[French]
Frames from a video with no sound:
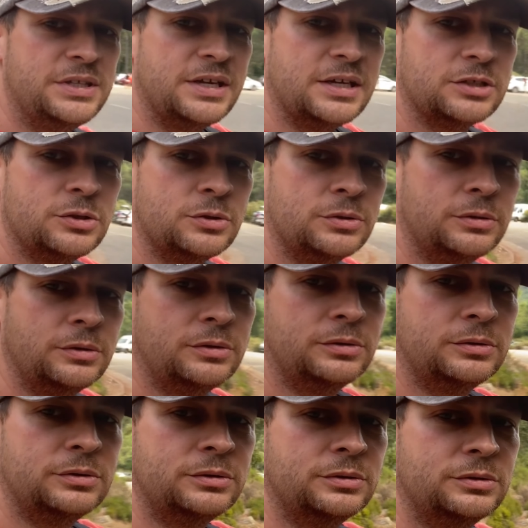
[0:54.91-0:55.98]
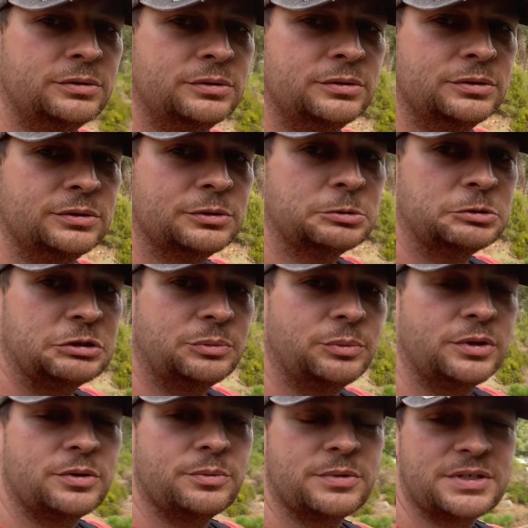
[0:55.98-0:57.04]
idée que nous, donc je sais pas
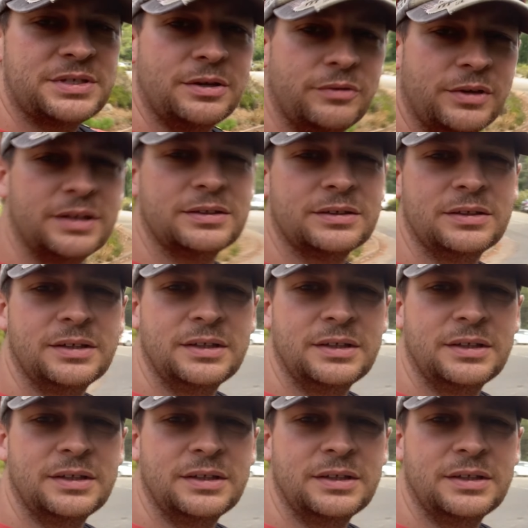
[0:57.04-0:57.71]
comment ça va être.